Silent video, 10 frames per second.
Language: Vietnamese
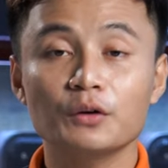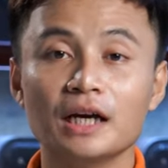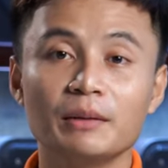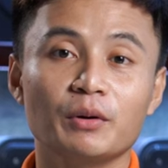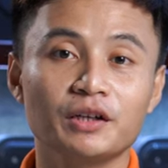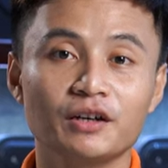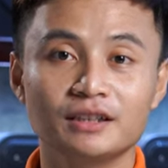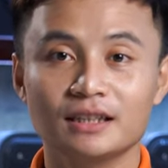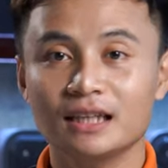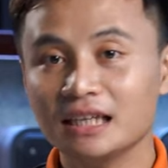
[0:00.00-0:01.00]
Ok mọi người
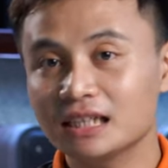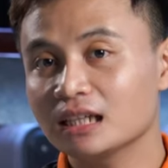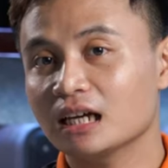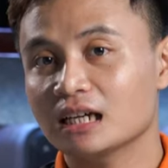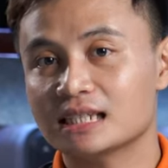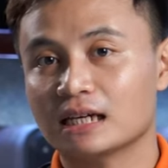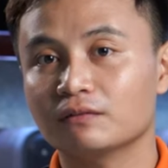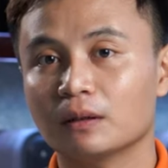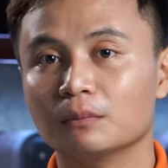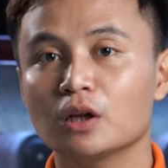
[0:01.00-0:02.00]
thì đây chính là
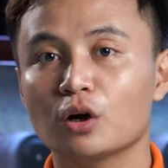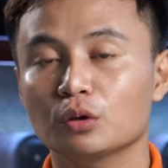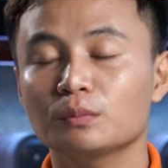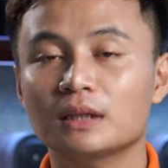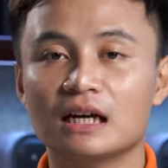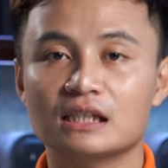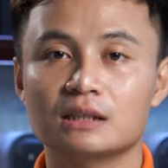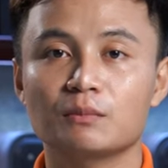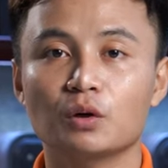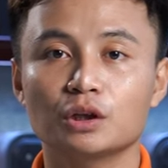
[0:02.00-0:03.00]
sản phẩm lo chúng ta
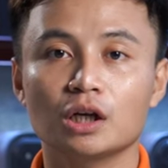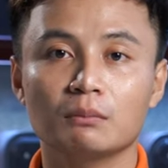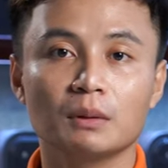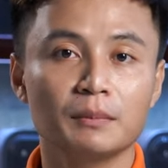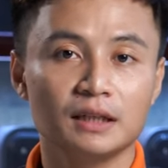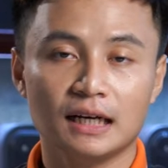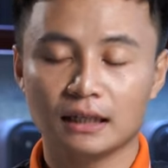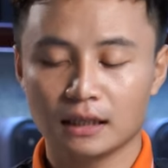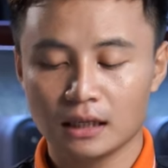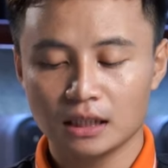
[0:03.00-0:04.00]
Smonter
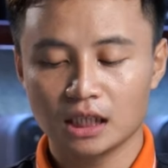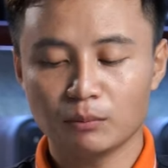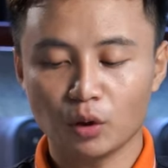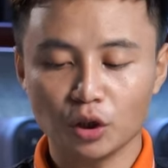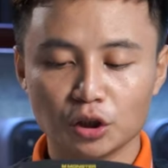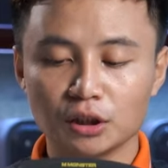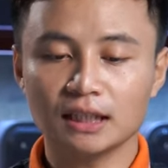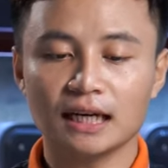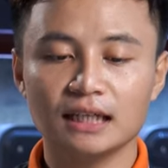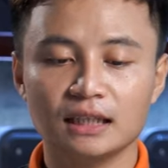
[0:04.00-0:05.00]
Boomerang Thì mọi người có thể
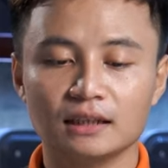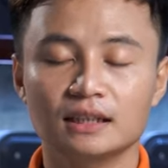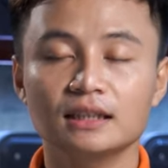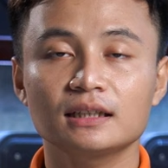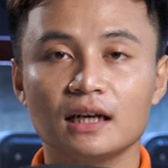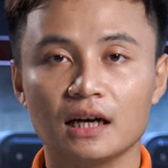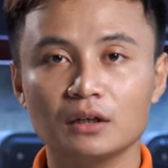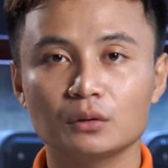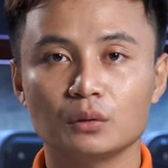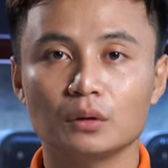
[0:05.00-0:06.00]
thấy nè thiết
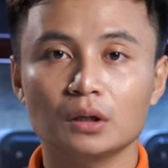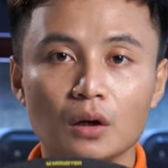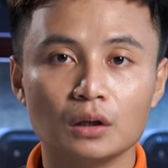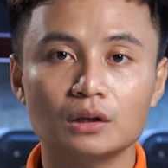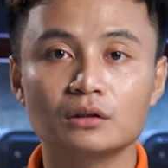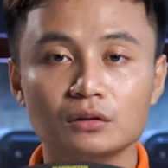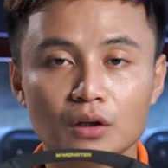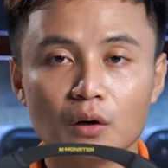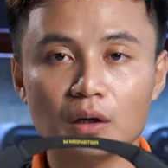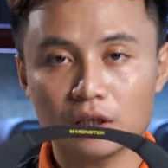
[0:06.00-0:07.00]
kế của lo tương
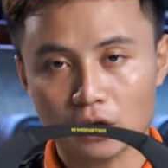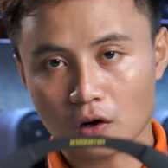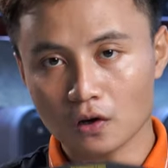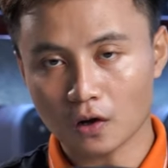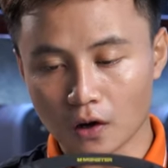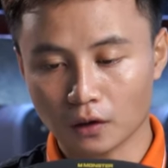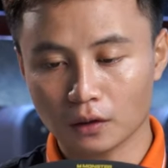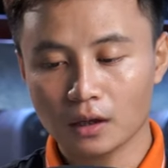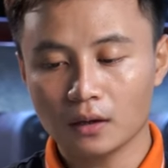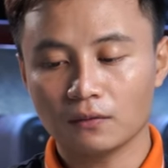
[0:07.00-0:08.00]
đối là nhỏ gọn
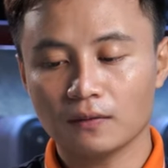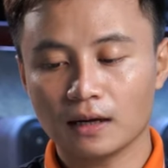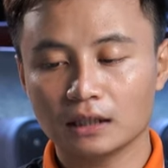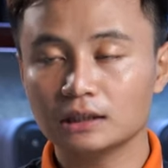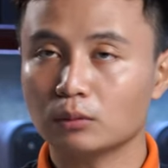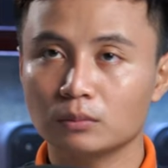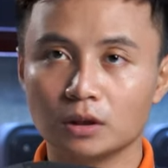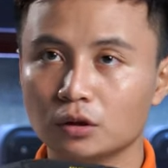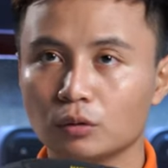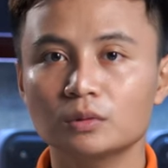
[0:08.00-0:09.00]
và cái trọng
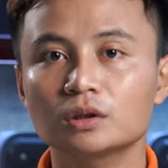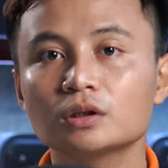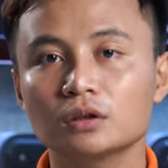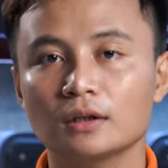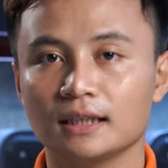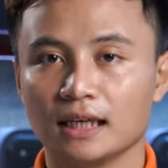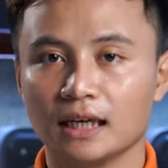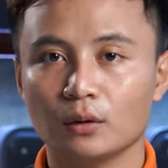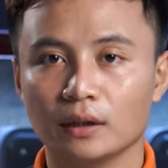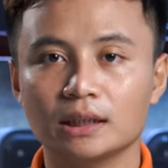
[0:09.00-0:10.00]
lượng cũng tương đối là
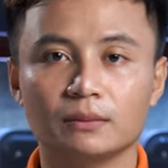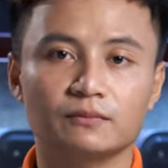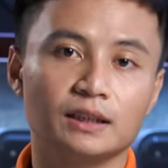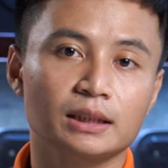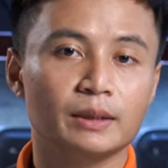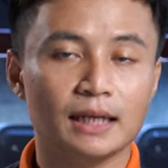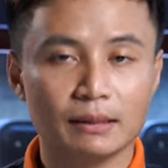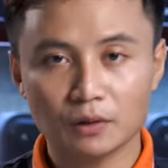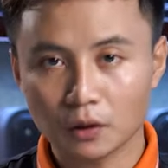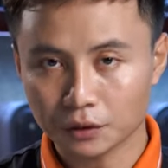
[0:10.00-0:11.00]
nhẹ khoảng tầm vài trăm
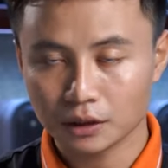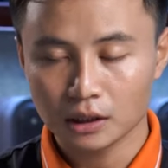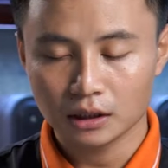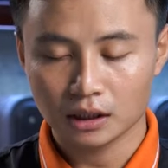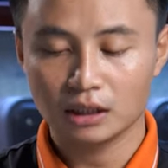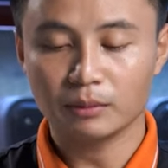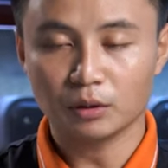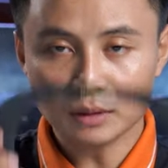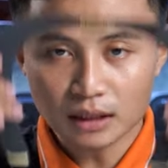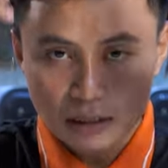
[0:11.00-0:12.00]
gram thôi thì khi mà
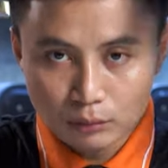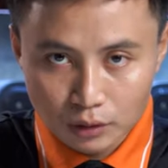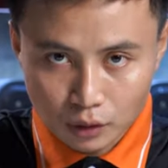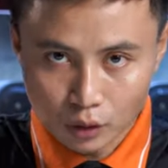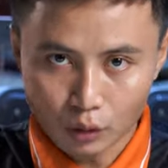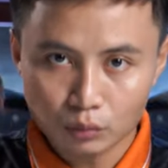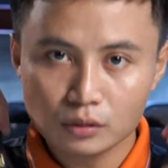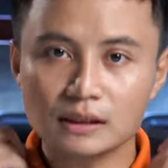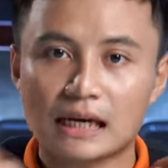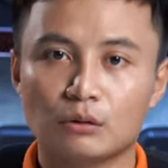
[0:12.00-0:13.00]
chúng ta đeo lên cổ
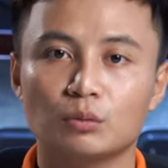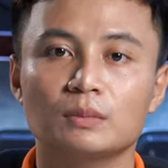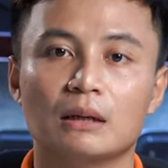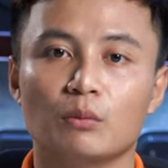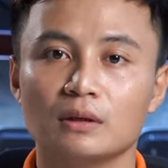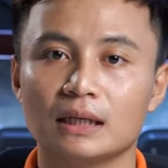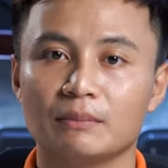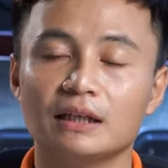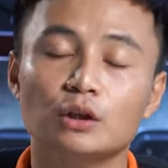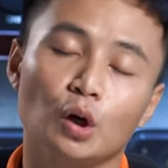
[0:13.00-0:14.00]
nó tạo chúng ta một cái
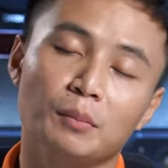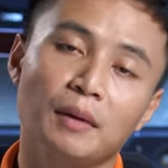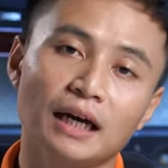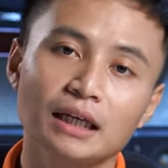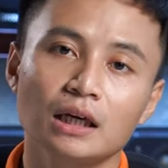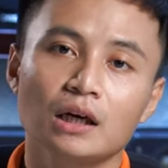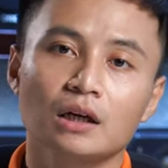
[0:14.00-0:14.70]
cảm giác thoải mái